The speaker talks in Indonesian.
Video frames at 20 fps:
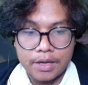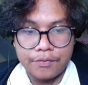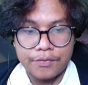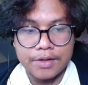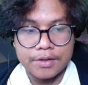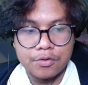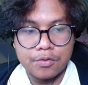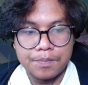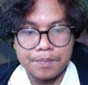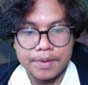
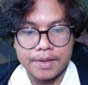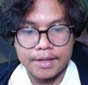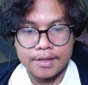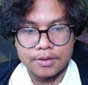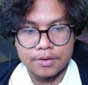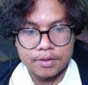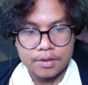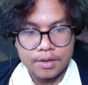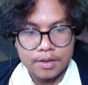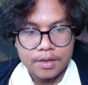free to play
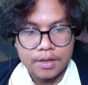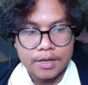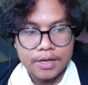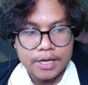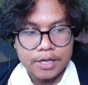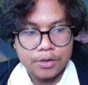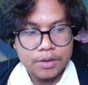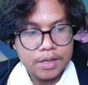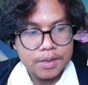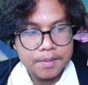
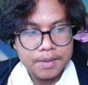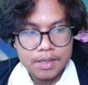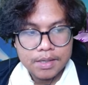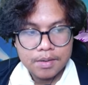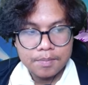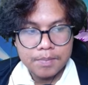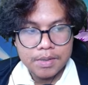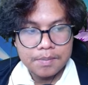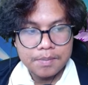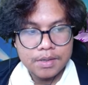itu kalian
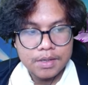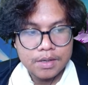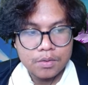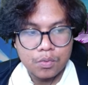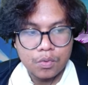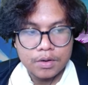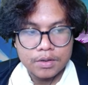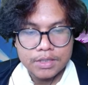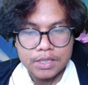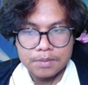benar benar
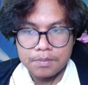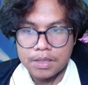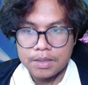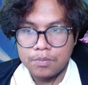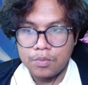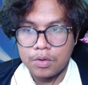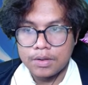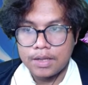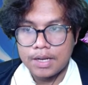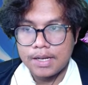worth it banget
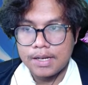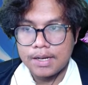buat kalian